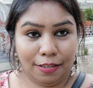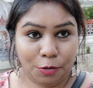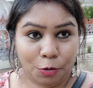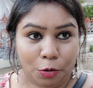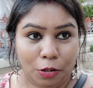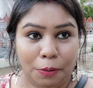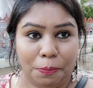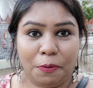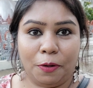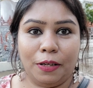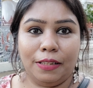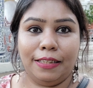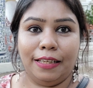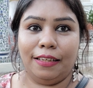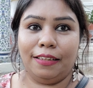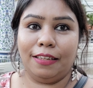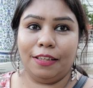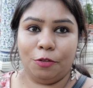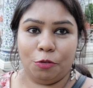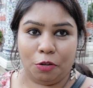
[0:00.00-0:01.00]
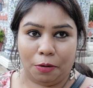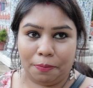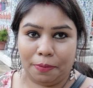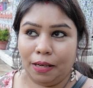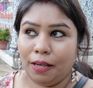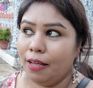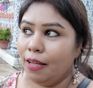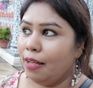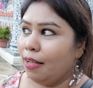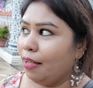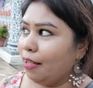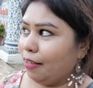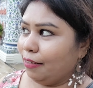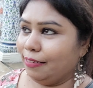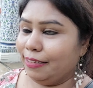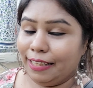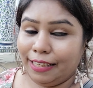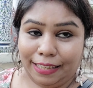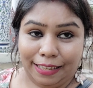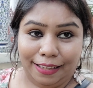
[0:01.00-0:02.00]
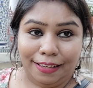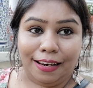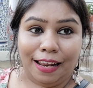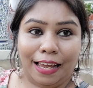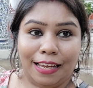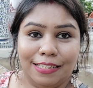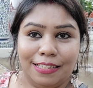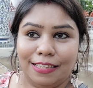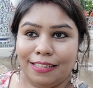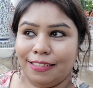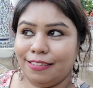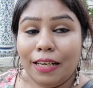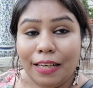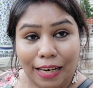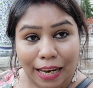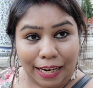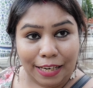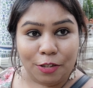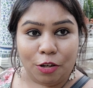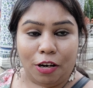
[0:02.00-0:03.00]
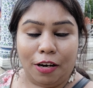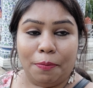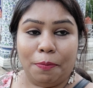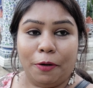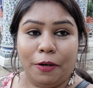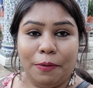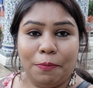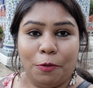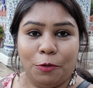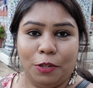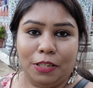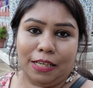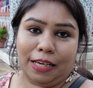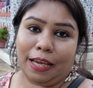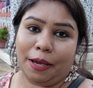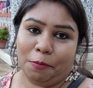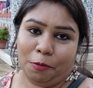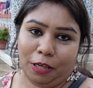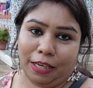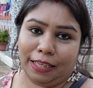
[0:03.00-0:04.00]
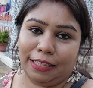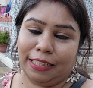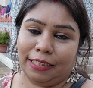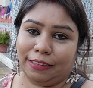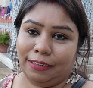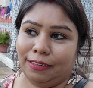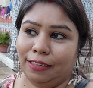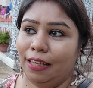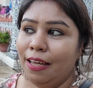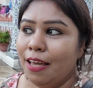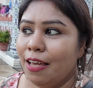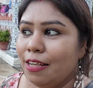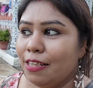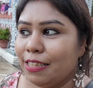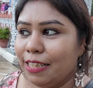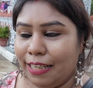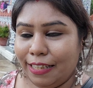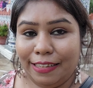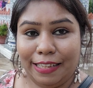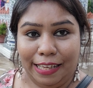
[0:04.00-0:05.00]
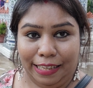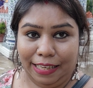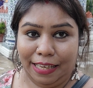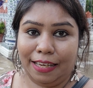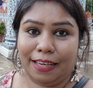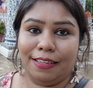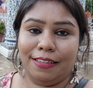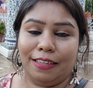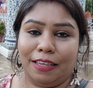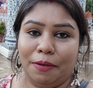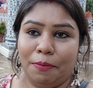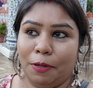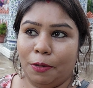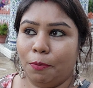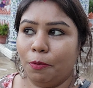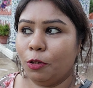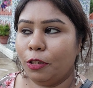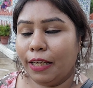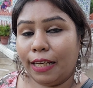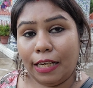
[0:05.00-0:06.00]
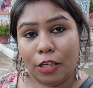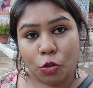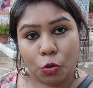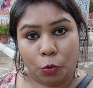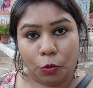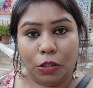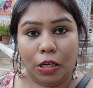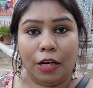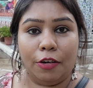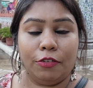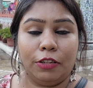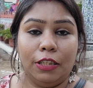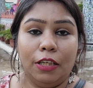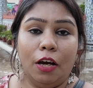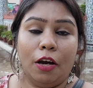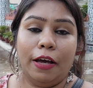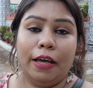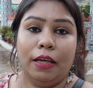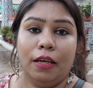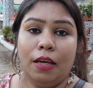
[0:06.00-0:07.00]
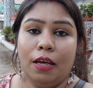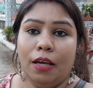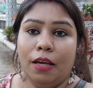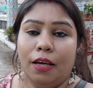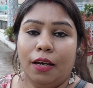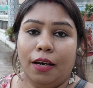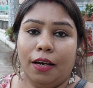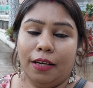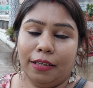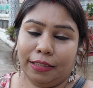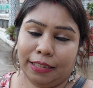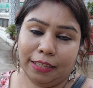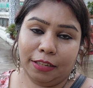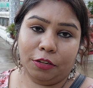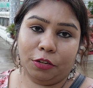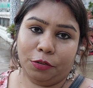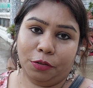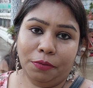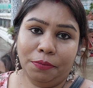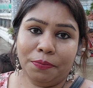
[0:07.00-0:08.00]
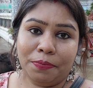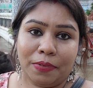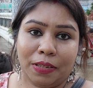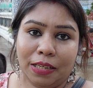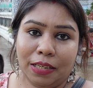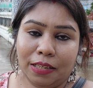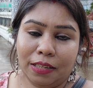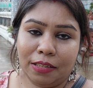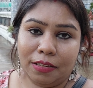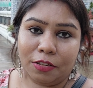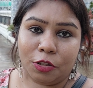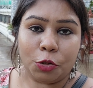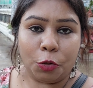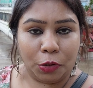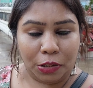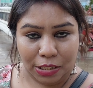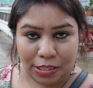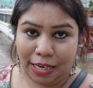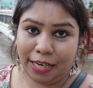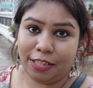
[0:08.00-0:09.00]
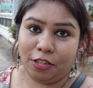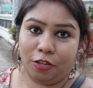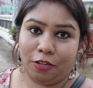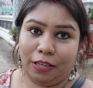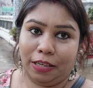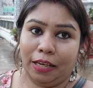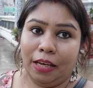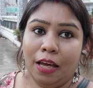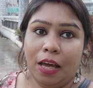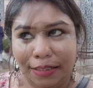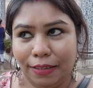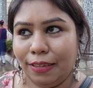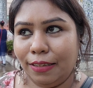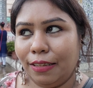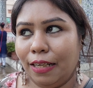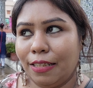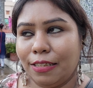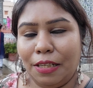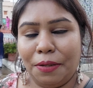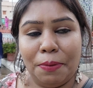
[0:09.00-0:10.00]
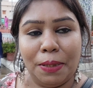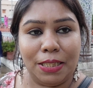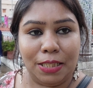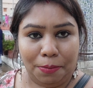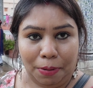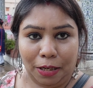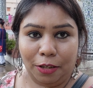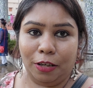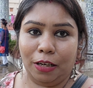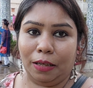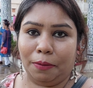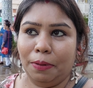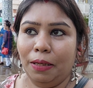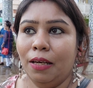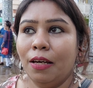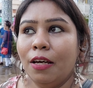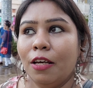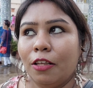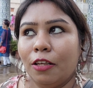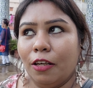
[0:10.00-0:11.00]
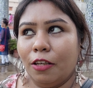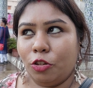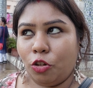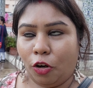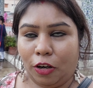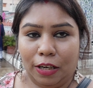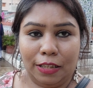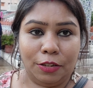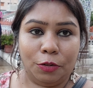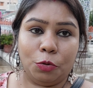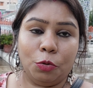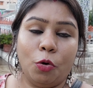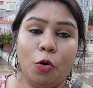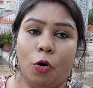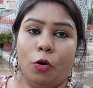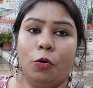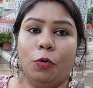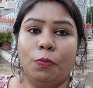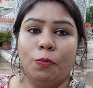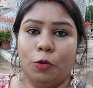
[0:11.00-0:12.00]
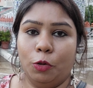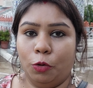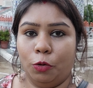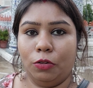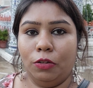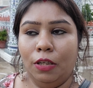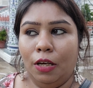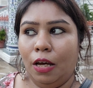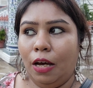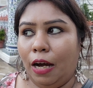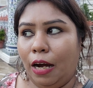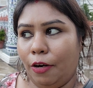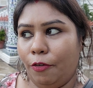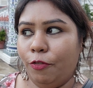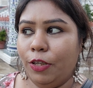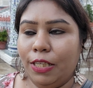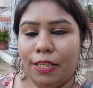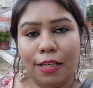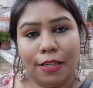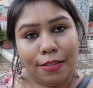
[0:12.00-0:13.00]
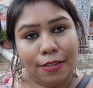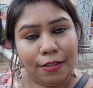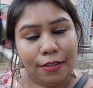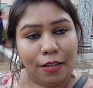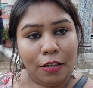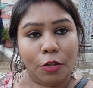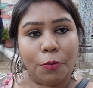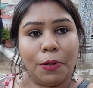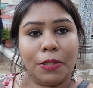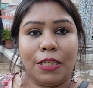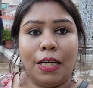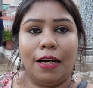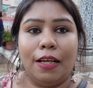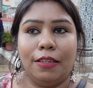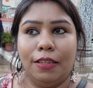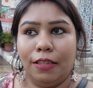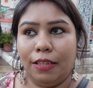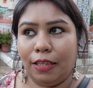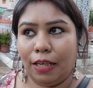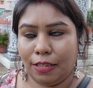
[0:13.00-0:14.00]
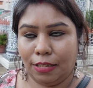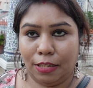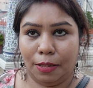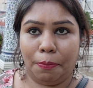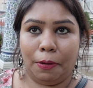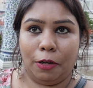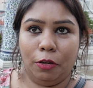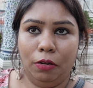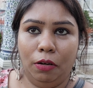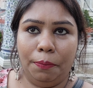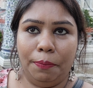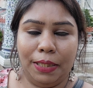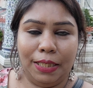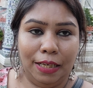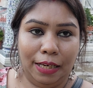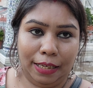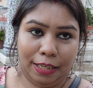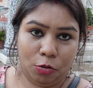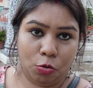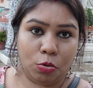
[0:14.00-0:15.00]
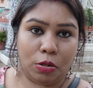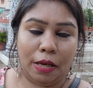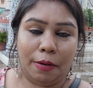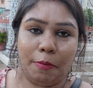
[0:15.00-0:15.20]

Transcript: জ্বলে পরে দেন কিন্তু আমরা দেখে লাইটের লাইট জ্বলার পরে এই মন্দিরটা কেমন লাগে দেখতে সেটা দেখে এখান থেকে বেরোবো তো এখানে সন্ধ্যা আরতি হয় কিন্তু সন্ধ্যে সাড়ে ছটায় বিকেলের দিকটা আসলে বেশি ভালো লাগবে সকালে যেহেতু গরম রোদ আর উইন্টার সিজনে তোমরা সারাদিনই আসতে পারো মিডিলে কিছু টাইম